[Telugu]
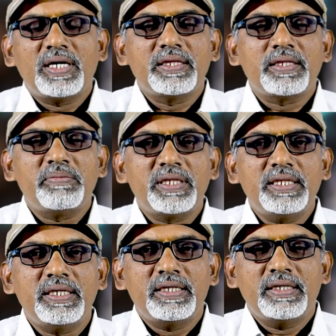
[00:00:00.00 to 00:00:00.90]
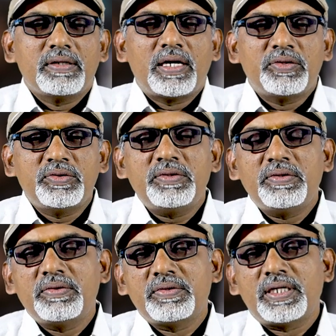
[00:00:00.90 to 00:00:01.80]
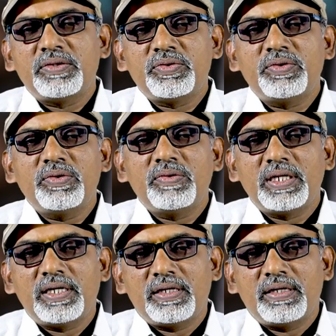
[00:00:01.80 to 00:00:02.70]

అంతమంది అర్జునుడు తన చుట్టూ ఉన్న